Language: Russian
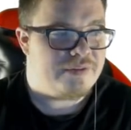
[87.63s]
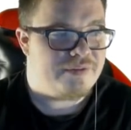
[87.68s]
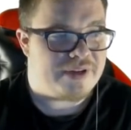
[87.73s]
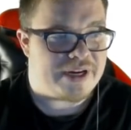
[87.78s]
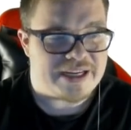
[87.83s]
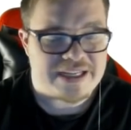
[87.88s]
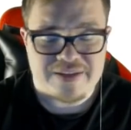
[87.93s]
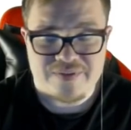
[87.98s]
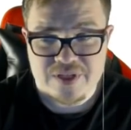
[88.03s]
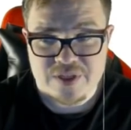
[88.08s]

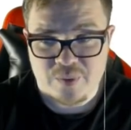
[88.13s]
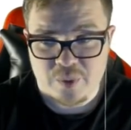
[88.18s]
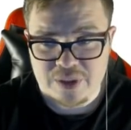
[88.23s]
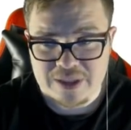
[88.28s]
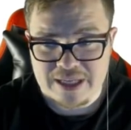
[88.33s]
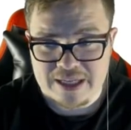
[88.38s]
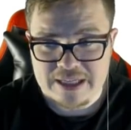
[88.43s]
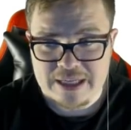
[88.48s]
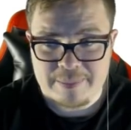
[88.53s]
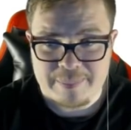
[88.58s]
Вероятнее
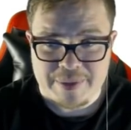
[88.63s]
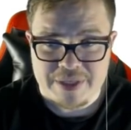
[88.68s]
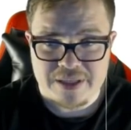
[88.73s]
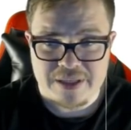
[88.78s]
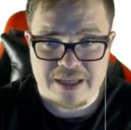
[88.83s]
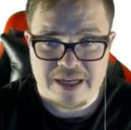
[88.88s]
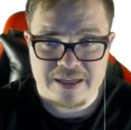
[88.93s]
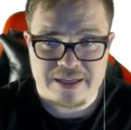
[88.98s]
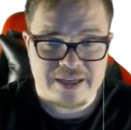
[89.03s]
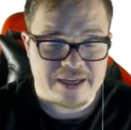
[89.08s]
всего данная,
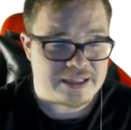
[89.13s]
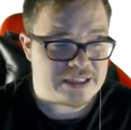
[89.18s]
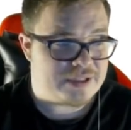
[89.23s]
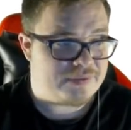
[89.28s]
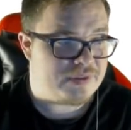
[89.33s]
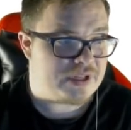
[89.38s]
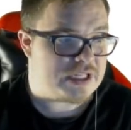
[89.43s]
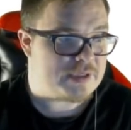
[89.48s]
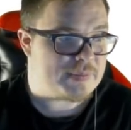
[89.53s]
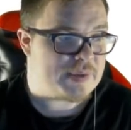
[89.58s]
данная
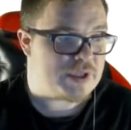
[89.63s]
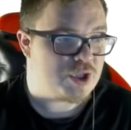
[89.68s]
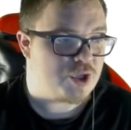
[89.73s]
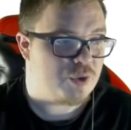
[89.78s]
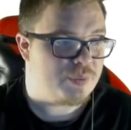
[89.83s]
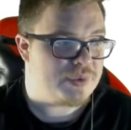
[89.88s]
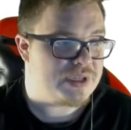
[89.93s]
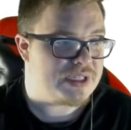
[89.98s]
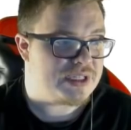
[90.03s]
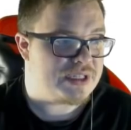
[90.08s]
активная
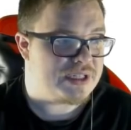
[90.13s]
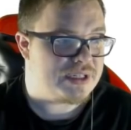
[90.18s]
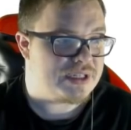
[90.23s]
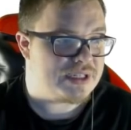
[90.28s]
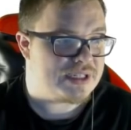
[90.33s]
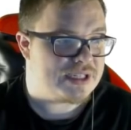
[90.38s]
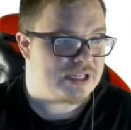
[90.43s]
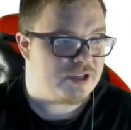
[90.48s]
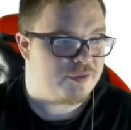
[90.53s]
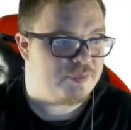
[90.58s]
способность
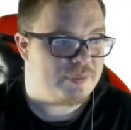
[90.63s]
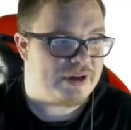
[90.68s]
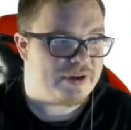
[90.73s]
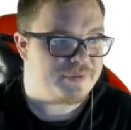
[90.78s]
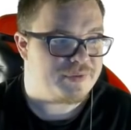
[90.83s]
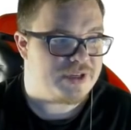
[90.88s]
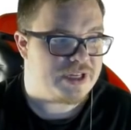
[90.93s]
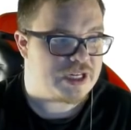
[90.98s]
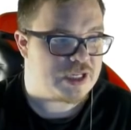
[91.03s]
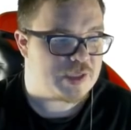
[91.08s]
э,
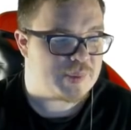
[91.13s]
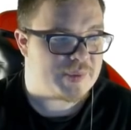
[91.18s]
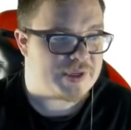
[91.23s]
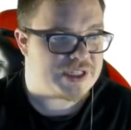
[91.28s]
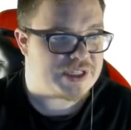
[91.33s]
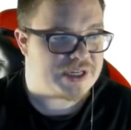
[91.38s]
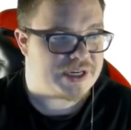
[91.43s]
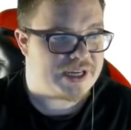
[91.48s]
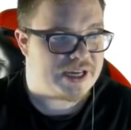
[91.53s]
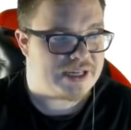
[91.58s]
Stealth-баф не
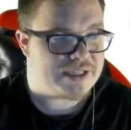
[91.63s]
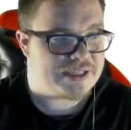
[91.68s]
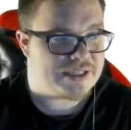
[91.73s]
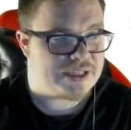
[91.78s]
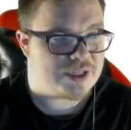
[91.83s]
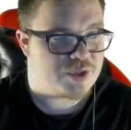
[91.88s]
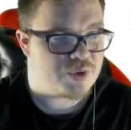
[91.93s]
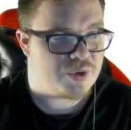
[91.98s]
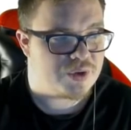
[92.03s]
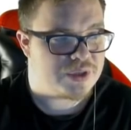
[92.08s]

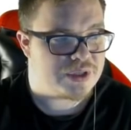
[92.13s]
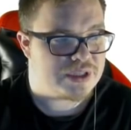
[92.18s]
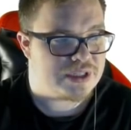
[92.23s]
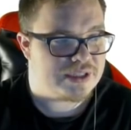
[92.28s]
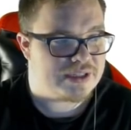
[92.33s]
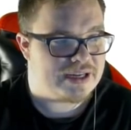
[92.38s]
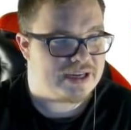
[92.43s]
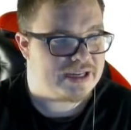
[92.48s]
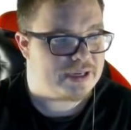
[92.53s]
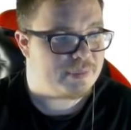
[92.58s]
распространяется на скорость
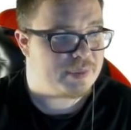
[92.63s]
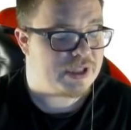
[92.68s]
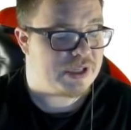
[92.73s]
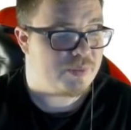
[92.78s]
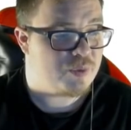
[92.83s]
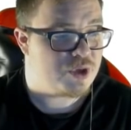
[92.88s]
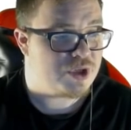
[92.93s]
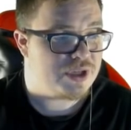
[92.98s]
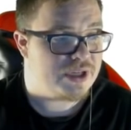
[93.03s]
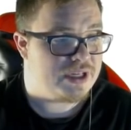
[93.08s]
атаки,
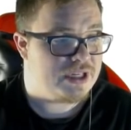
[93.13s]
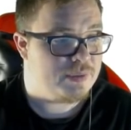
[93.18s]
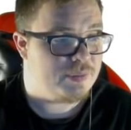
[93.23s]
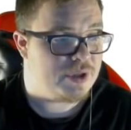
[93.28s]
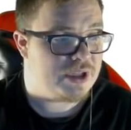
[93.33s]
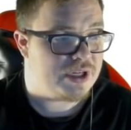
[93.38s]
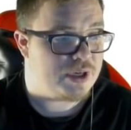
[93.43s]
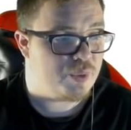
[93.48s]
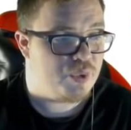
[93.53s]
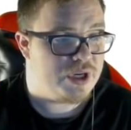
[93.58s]
потому что
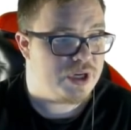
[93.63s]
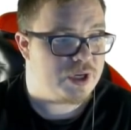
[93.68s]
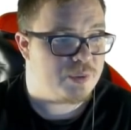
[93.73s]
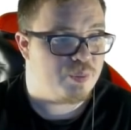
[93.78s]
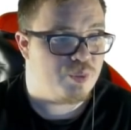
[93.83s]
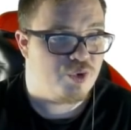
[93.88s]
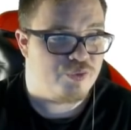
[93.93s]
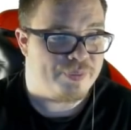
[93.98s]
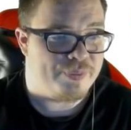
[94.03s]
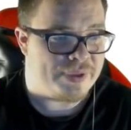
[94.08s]
именно Quick
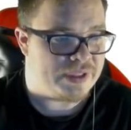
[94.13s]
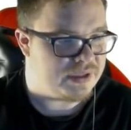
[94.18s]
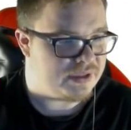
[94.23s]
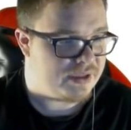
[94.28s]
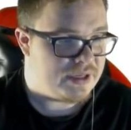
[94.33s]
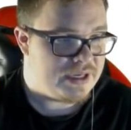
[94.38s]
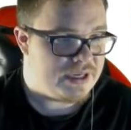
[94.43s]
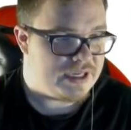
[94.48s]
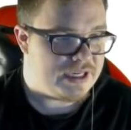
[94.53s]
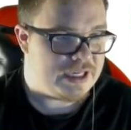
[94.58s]

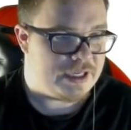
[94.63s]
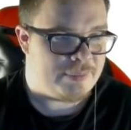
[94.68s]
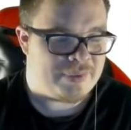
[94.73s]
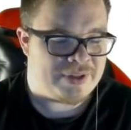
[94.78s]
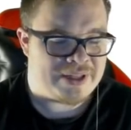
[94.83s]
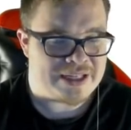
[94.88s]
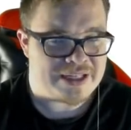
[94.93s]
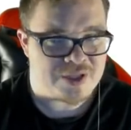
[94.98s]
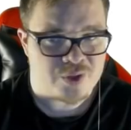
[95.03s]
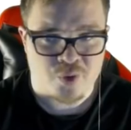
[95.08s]
Movement,
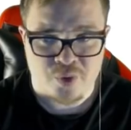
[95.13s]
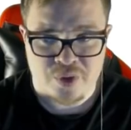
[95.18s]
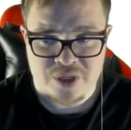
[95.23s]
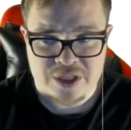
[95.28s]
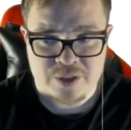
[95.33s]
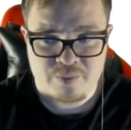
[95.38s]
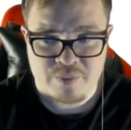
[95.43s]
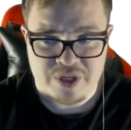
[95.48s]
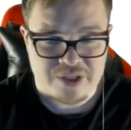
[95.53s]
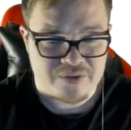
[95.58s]
именно
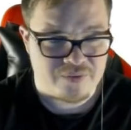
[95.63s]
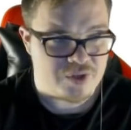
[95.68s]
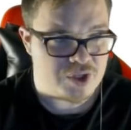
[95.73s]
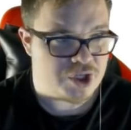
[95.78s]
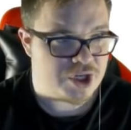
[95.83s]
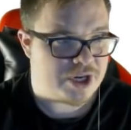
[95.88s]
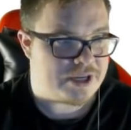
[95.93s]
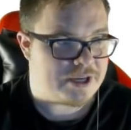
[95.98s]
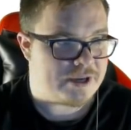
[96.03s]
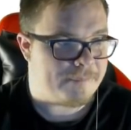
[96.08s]
скорость
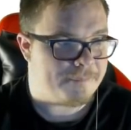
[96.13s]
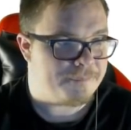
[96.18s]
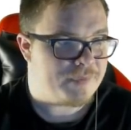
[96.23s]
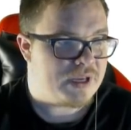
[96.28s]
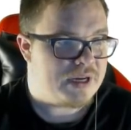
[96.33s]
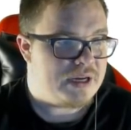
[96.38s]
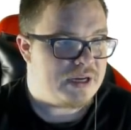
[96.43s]
передвижения.